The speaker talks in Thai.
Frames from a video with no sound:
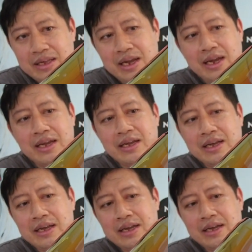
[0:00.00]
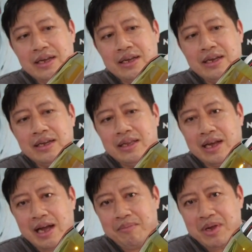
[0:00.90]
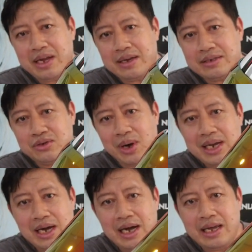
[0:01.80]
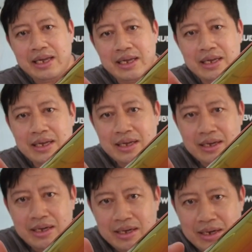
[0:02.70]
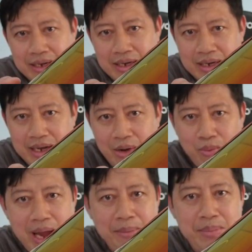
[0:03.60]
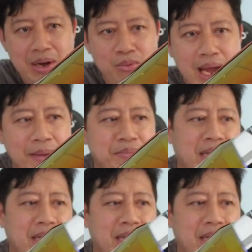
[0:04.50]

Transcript: นี่นะครับนี่สวยเลยเงาแวบเงาแวบ